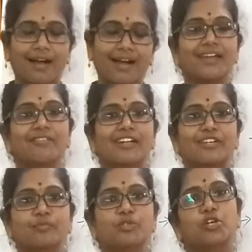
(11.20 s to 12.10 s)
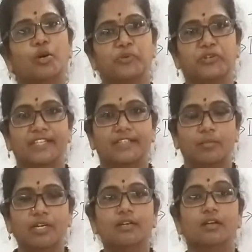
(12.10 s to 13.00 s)
ஹாய் வெல்கம் டு கம்ப்யூட்டெக்
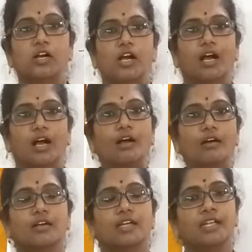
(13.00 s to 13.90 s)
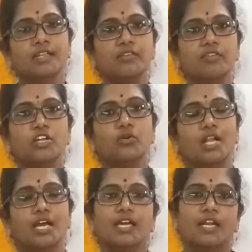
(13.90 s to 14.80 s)
தமிழ் இந்த
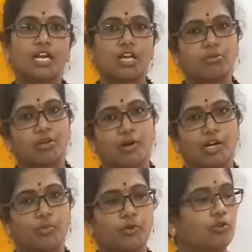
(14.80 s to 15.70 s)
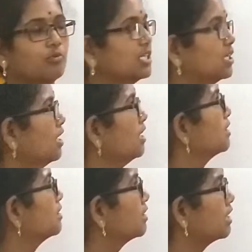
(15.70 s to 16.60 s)
வீடியோவில் என்ன டாபிக் பார்க்க போகிறோம் அப்படின்னா
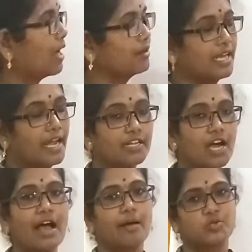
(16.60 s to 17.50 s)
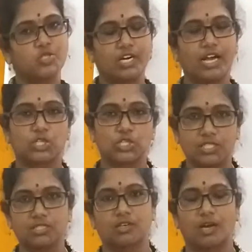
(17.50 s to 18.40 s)
டேட்டா
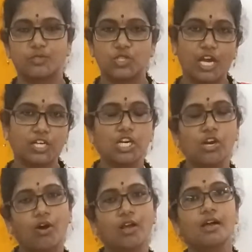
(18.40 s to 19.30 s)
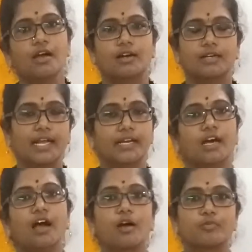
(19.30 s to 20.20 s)
அப்ஸ்ட்ராக்ஷன் அப்ஸ்ட்ராக்ஷன் ஆர்
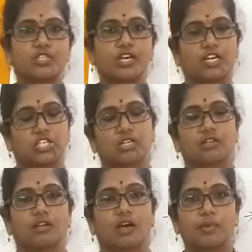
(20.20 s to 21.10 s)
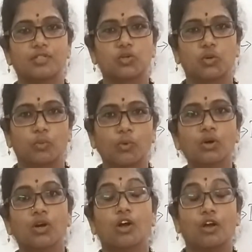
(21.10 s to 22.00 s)
டேட்டா அப்ஸ்ட்ராக்ஷன் அப்படின்னு சொல்லுவோம்
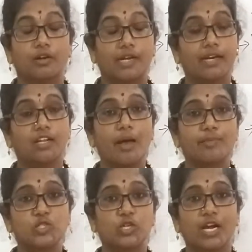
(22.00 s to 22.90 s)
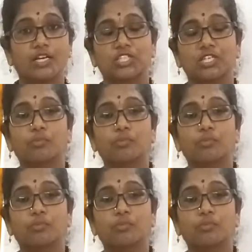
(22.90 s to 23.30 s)
டேட்டா அப்ஸ்ட்ராக்ஷன்